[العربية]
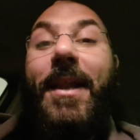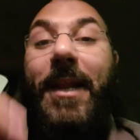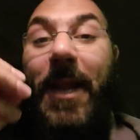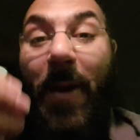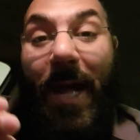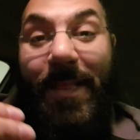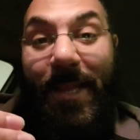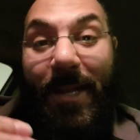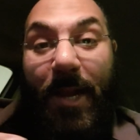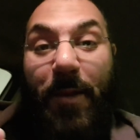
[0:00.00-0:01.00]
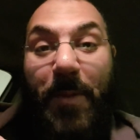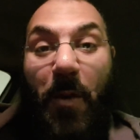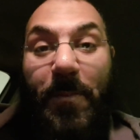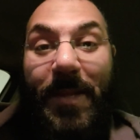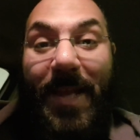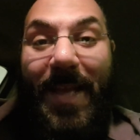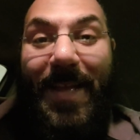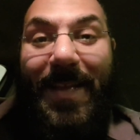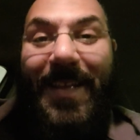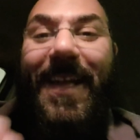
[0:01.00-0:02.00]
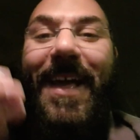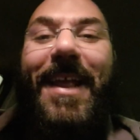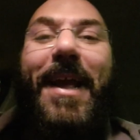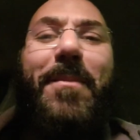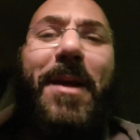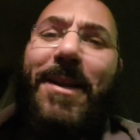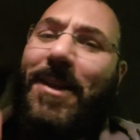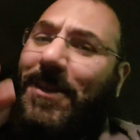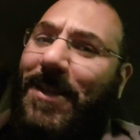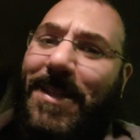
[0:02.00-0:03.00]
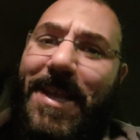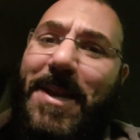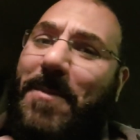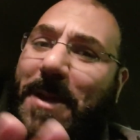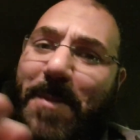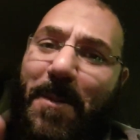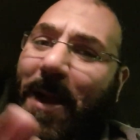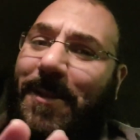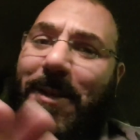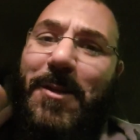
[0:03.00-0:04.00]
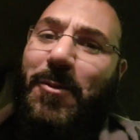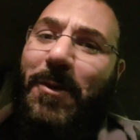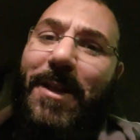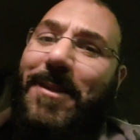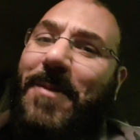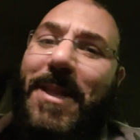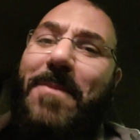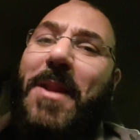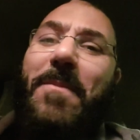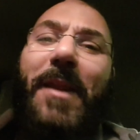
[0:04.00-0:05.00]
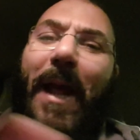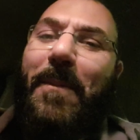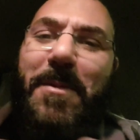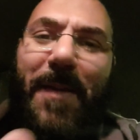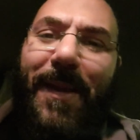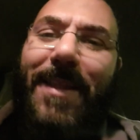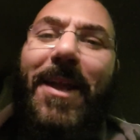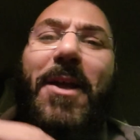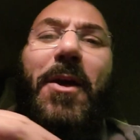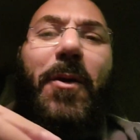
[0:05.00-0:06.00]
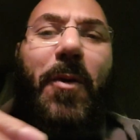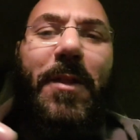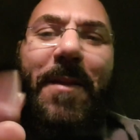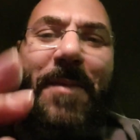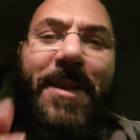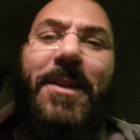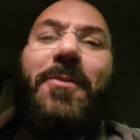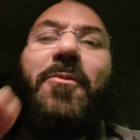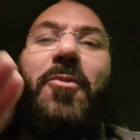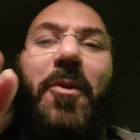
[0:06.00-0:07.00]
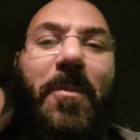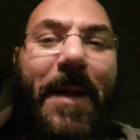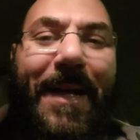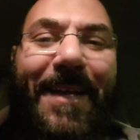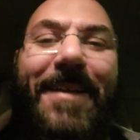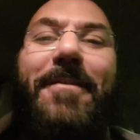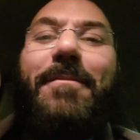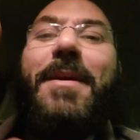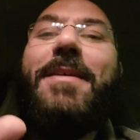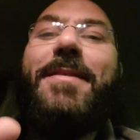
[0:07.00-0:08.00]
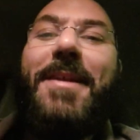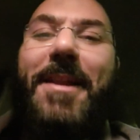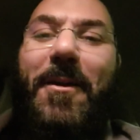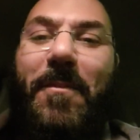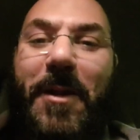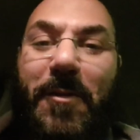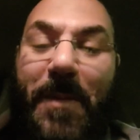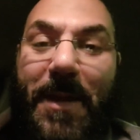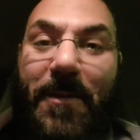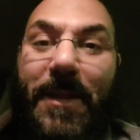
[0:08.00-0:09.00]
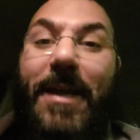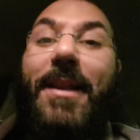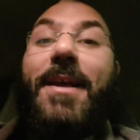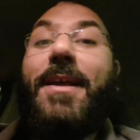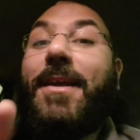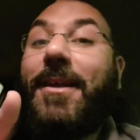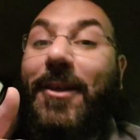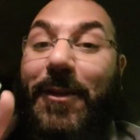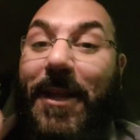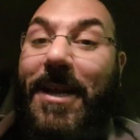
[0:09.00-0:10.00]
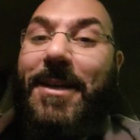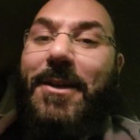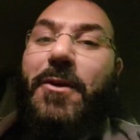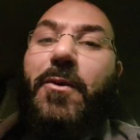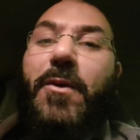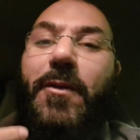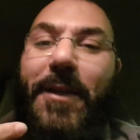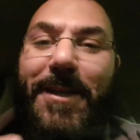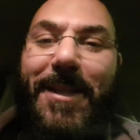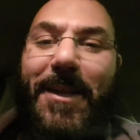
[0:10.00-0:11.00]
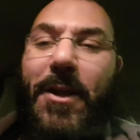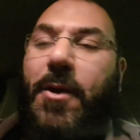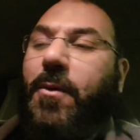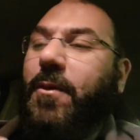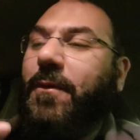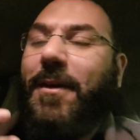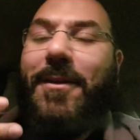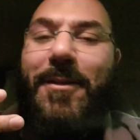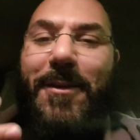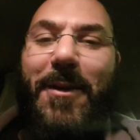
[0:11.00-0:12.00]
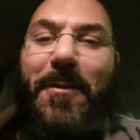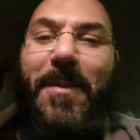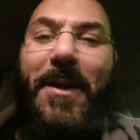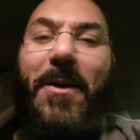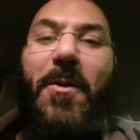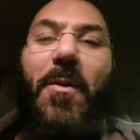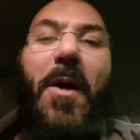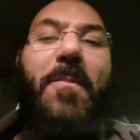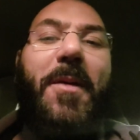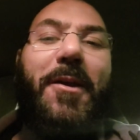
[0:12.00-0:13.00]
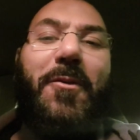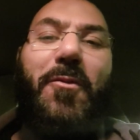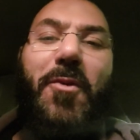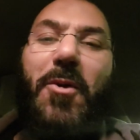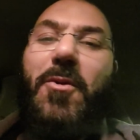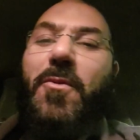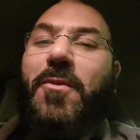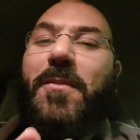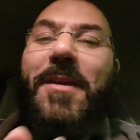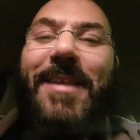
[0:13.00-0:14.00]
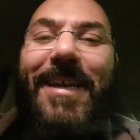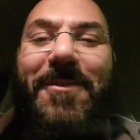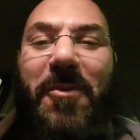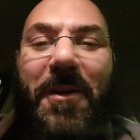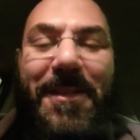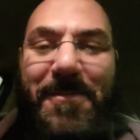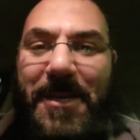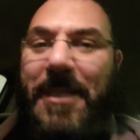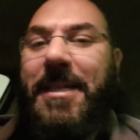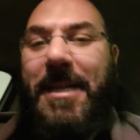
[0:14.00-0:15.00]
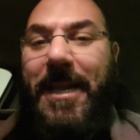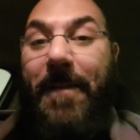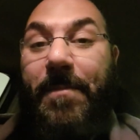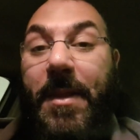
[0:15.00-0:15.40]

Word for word: لو عندك كرب او ابتلاء انا جايب لك النهارده هدايا يبقى ما حصلتش والله العظيم هدايا من امير حبيبك كده خدها مني وطبقها باذن الله ربنا سبحانه وتعالى يرضى عنك ويسعدك ويفرج كربك وهمك يروح وتبقى سعيد وراضي باذن الله